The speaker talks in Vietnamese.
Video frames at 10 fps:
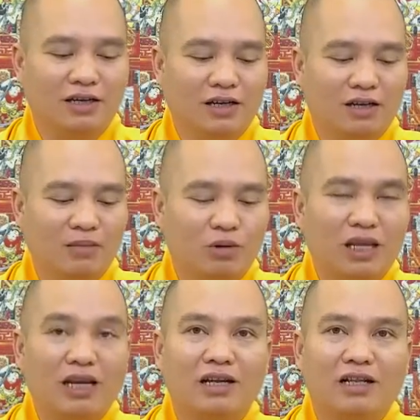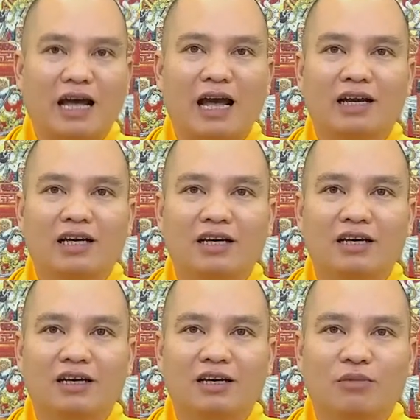à, bồ tát địa tạng
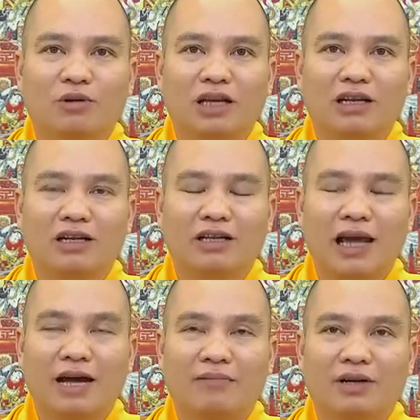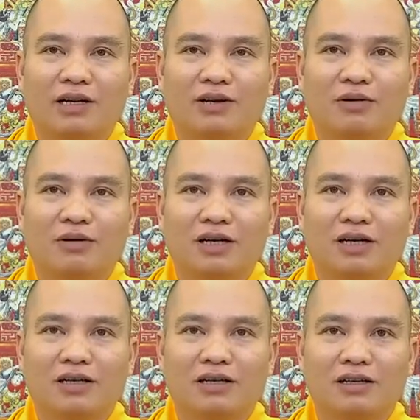khi bồ tát địa tạng bắt đầu à,